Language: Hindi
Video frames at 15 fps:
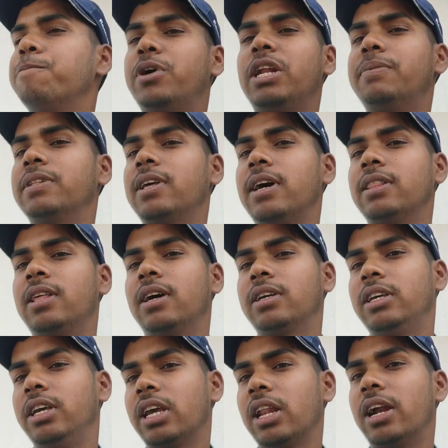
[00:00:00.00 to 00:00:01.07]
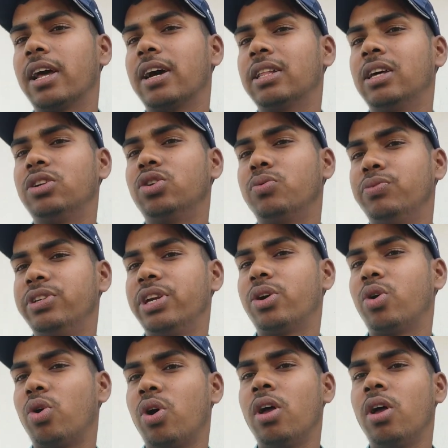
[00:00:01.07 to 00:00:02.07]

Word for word: मैंने बताया था कि एक लड़का था जो मुझे